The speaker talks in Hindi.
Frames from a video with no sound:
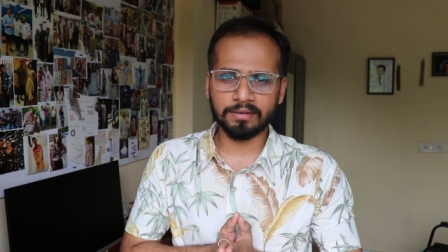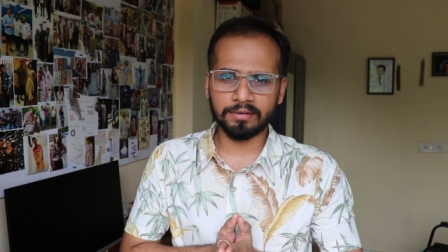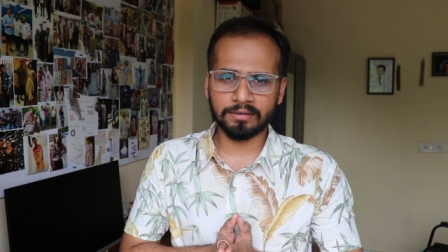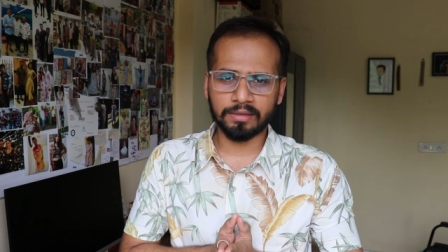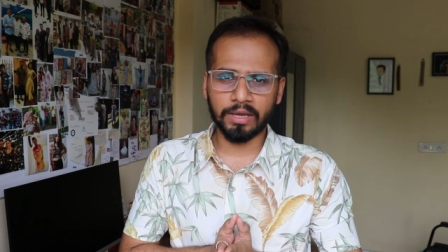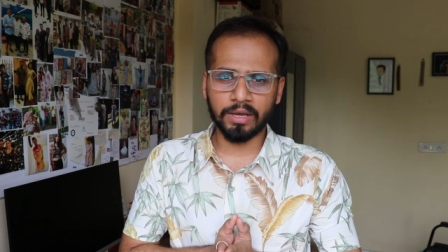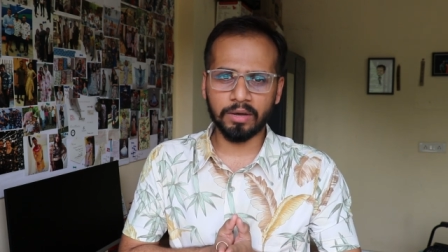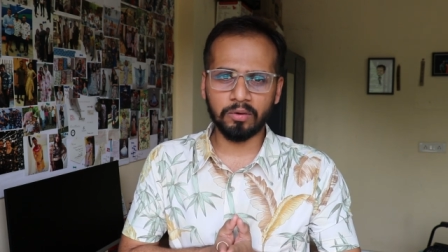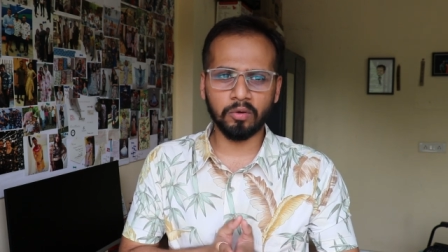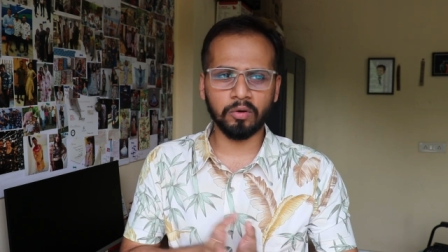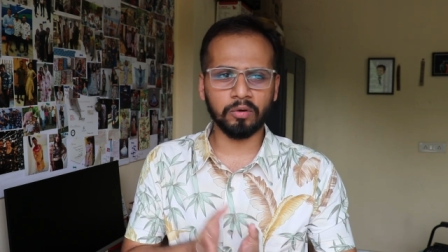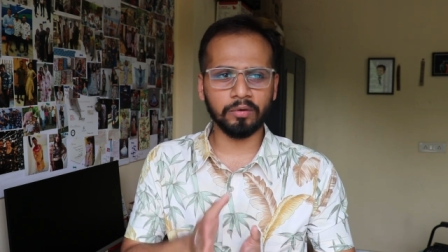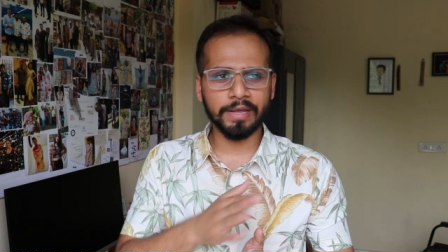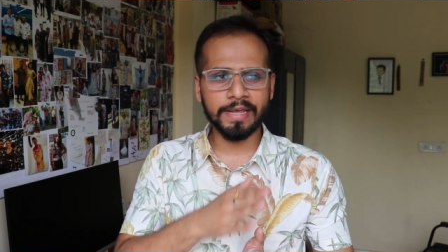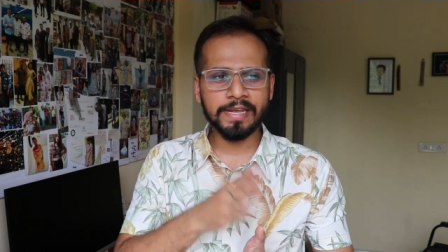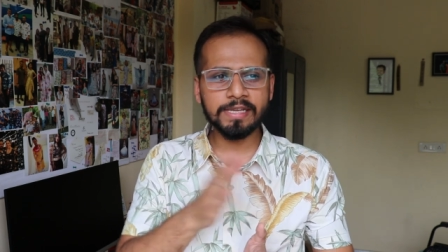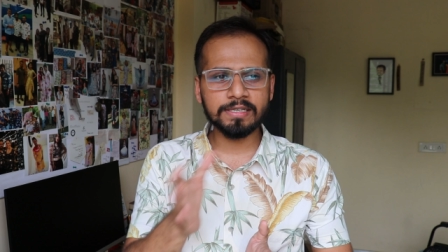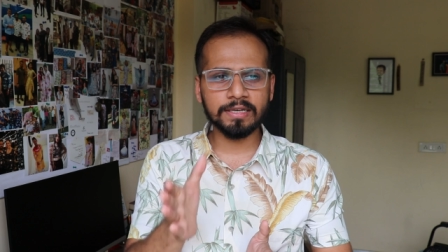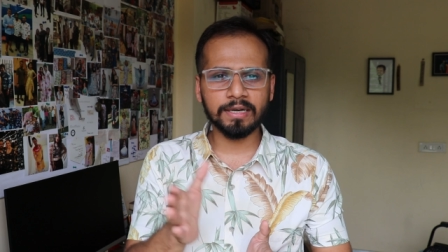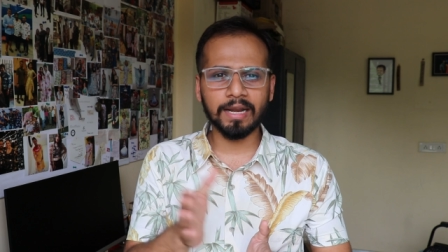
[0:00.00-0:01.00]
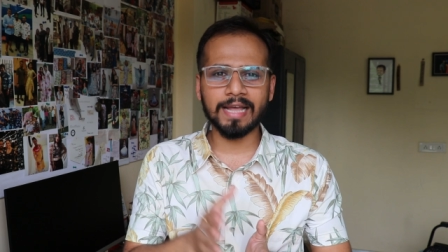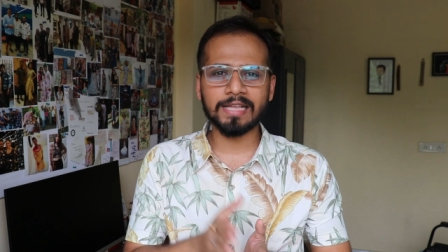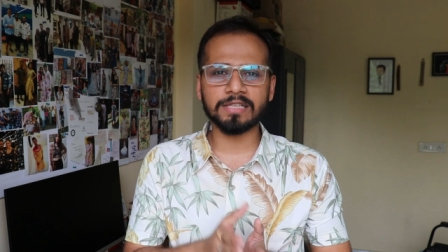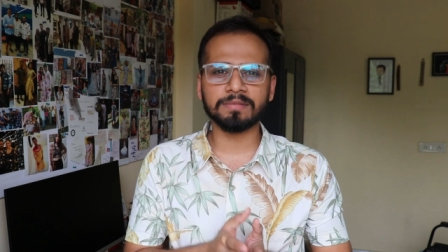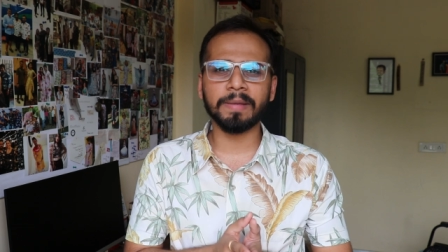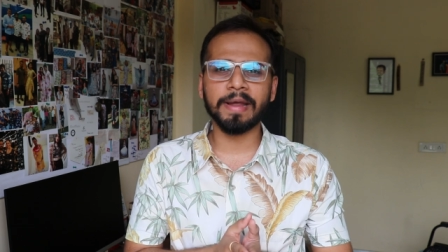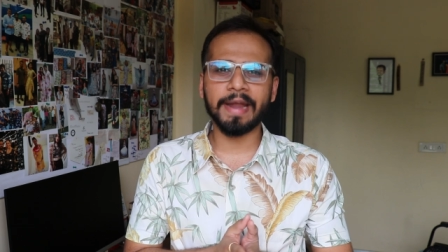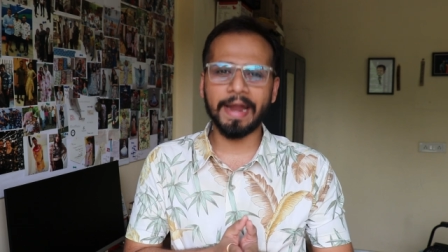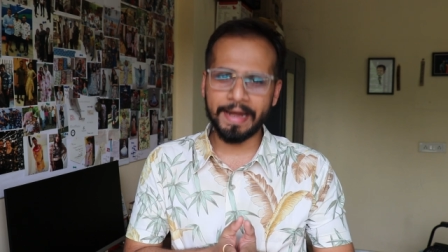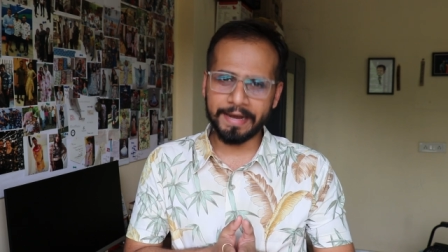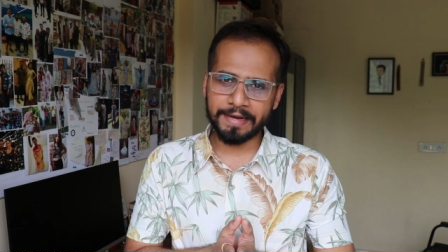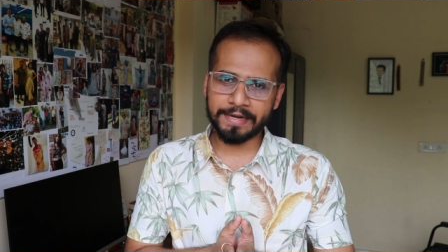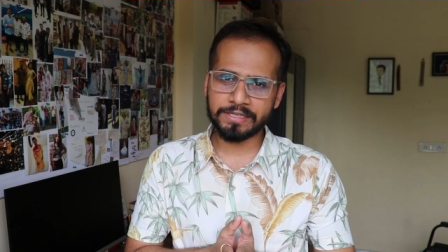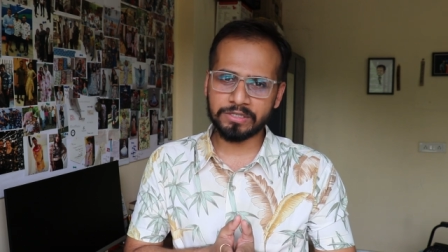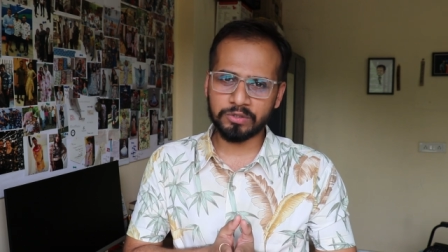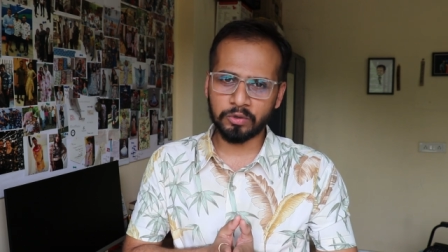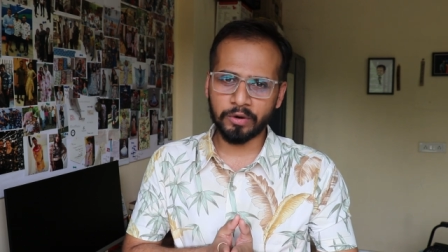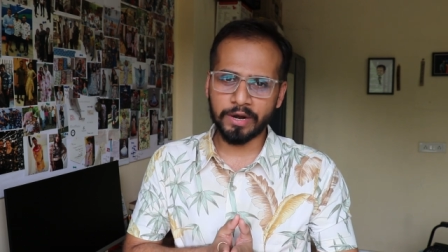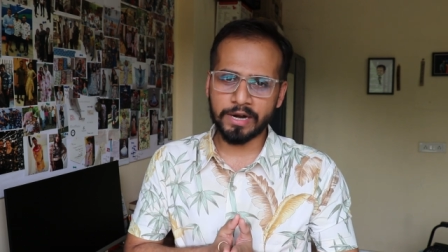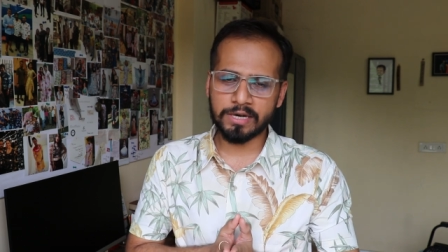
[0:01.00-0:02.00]
सकते हैं और ईच क्लास में एटी
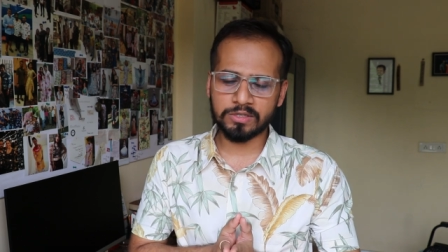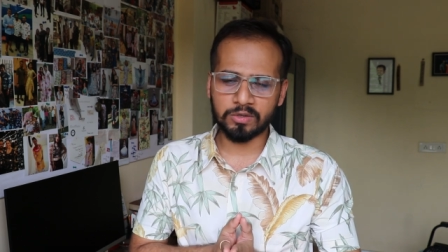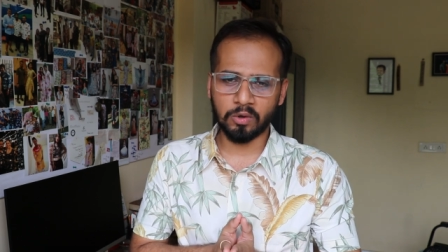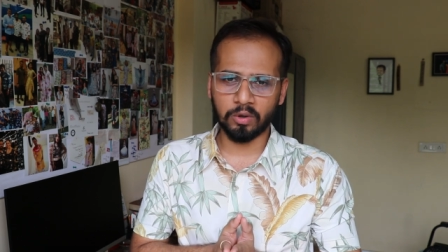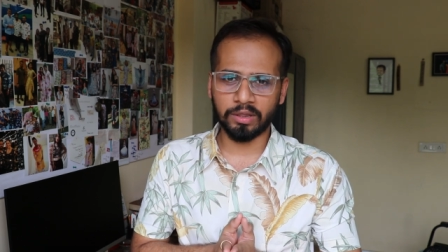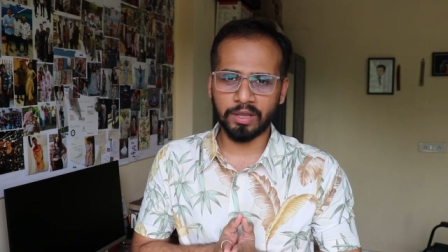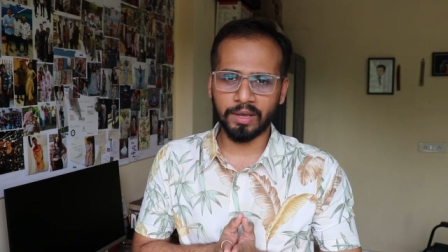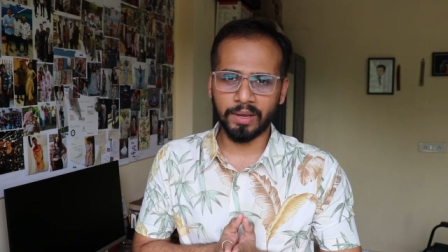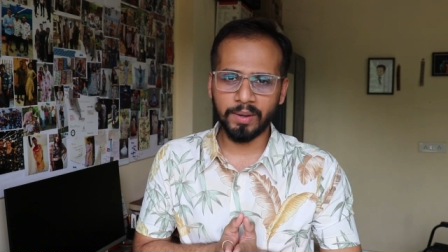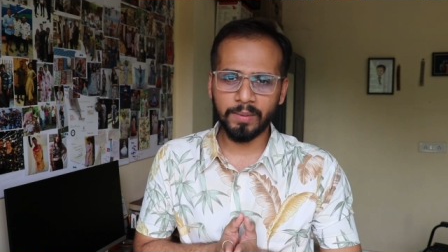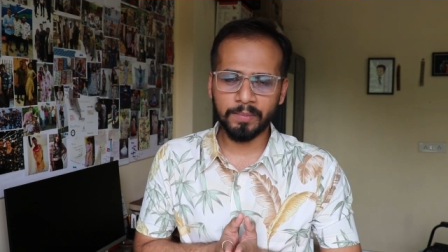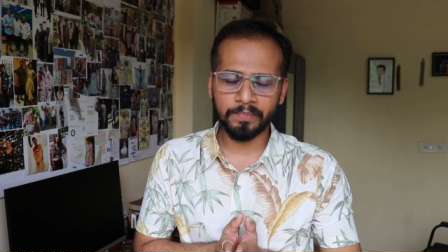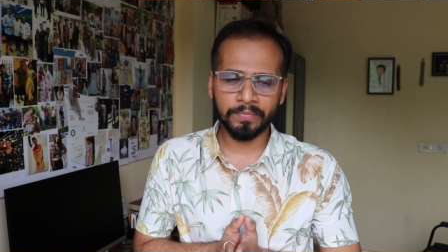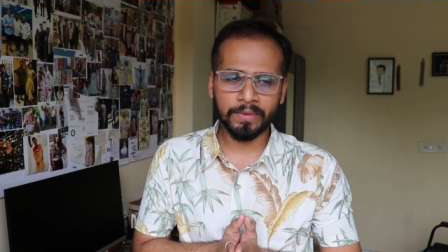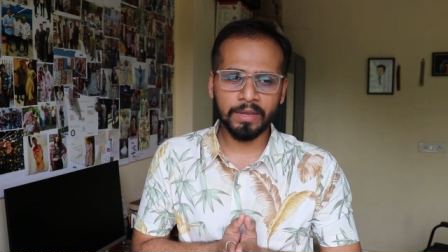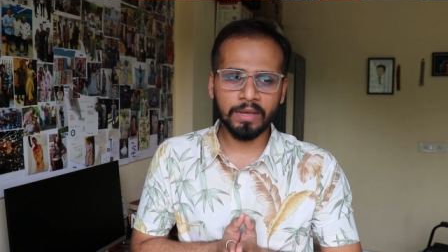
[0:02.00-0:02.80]
स्टूडेंट्स होते हैं